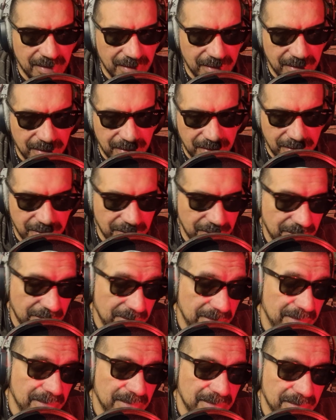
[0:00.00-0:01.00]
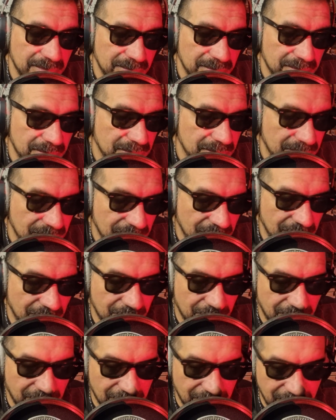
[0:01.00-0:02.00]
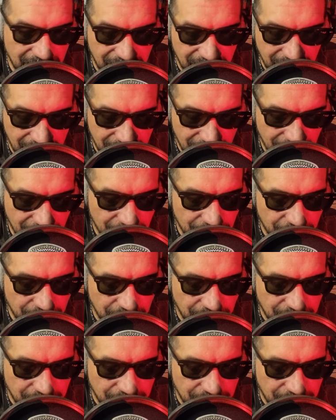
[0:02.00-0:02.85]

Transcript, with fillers: y la verdad que